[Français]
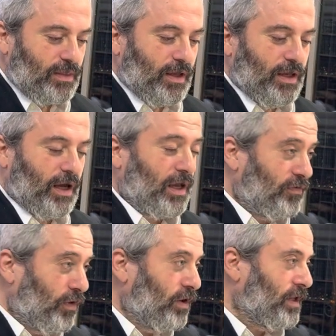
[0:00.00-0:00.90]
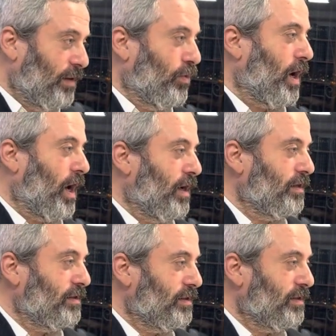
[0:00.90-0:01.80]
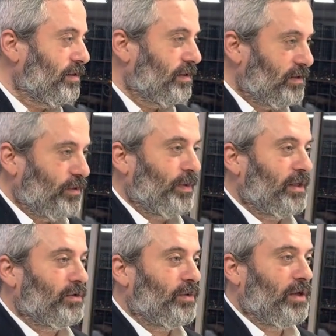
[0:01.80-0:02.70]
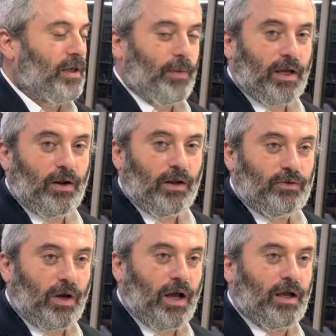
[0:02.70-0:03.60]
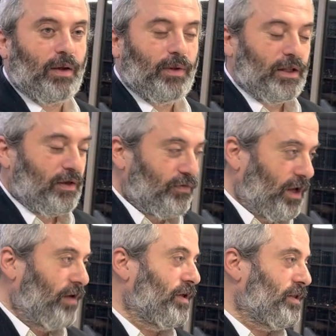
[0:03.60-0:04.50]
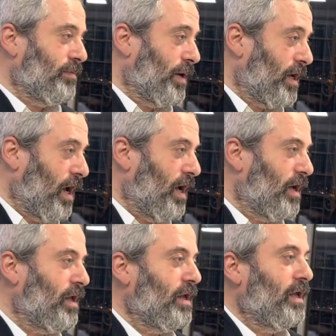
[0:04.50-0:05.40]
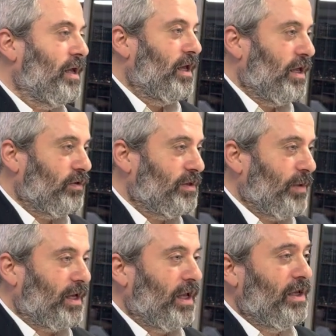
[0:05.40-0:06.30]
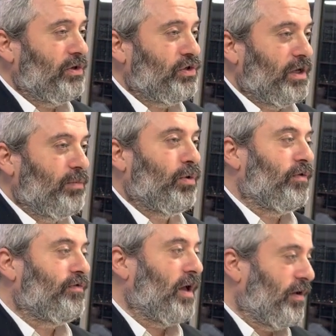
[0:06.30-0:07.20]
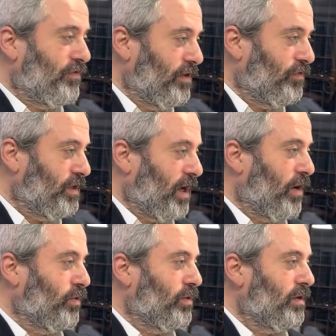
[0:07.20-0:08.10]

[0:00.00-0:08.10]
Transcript: il y a Kavod et Mora partage, il y a marqué dans la Torah, il y a aussi marqué Ish imo tiraou.